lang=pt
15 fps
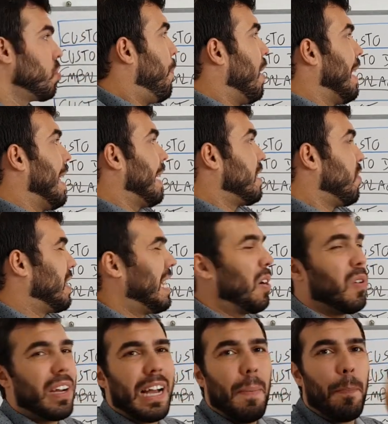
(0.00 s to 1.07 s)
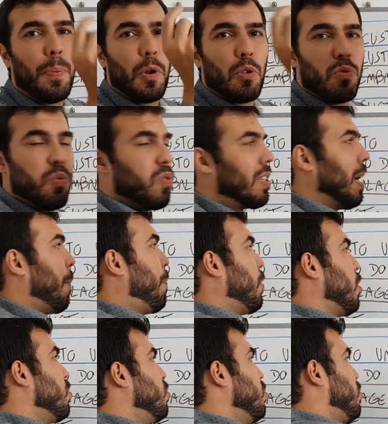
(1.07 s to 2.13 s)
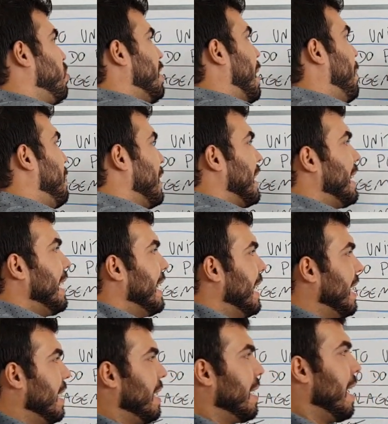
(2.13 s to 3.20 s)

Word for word: Pô, Alex, eu vou ter que colocar produto a produto na planilha